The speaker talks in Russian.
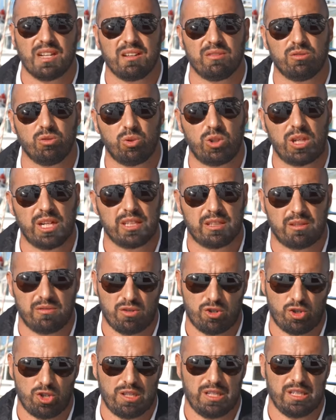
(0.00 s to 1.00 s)
Внутри
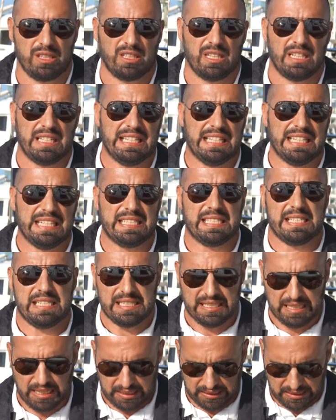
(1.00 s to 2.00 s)
этого жилета есть
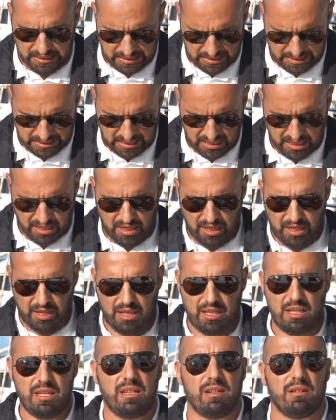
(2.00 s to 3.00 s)
харнес
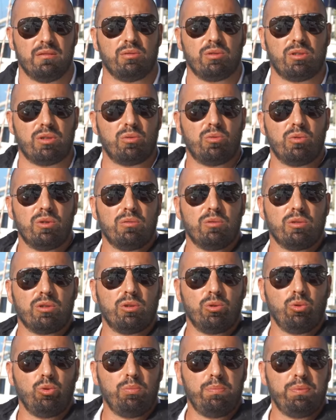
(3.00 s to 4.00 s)
и вот такой вот
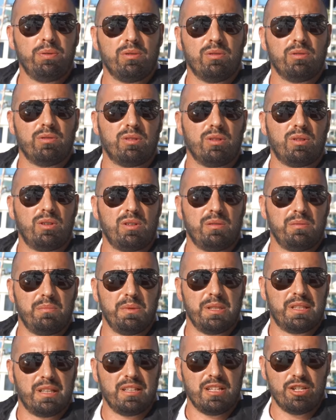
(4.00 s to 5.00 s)
луп
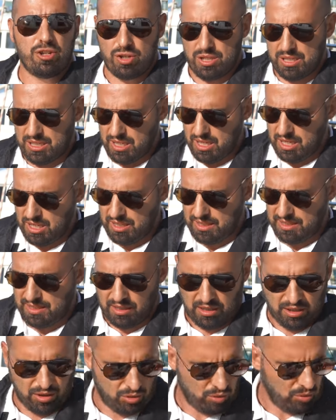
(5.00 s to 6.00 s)
металлический,
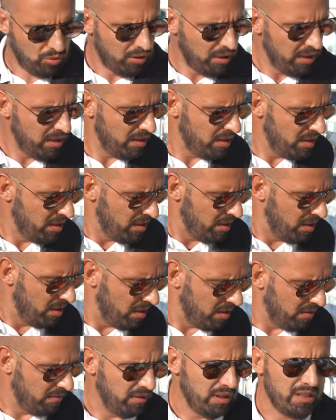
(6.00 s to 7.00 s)
за который
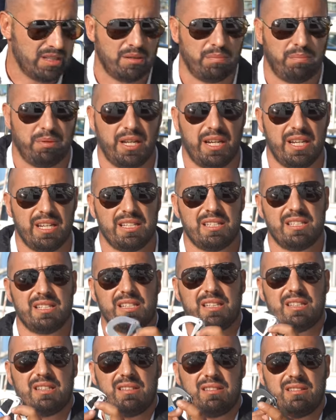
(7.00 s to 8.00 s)
вы
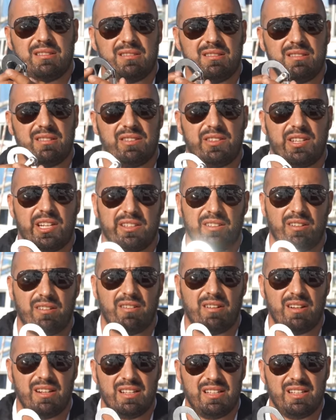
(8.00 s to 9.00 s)
цепляете тедер.